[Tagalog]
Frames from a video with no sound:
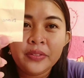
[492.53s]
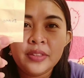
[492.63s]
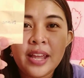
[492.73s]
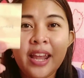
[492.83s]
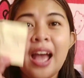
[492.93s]

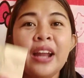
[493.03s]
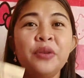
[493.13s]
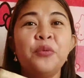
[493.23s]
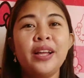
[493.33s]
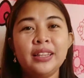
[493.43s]
Dayan
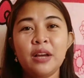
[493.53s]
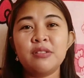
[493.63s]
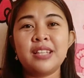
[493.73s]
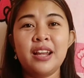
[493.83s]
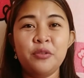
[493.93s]

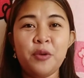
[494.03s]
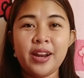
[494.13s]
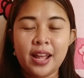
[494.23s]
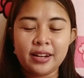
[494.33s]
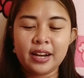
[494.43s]
1101
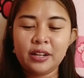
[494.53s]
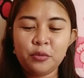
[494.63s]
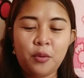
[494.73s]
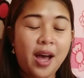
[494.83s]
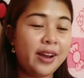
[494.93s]

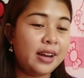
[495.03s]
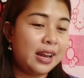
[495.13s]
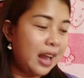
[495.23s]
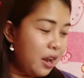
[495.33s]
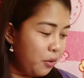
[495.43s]

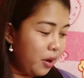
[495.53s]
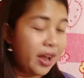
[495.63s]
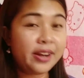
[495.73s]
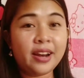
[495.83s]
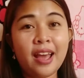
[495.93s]
nanalo
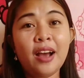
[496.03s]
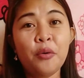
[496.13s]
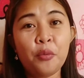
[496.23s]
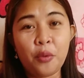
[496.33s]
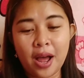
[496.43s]
ka
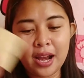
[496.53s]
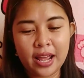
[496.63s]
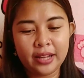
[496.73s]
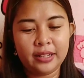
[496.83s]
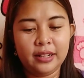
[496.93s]
ng
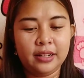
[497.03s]
wallet.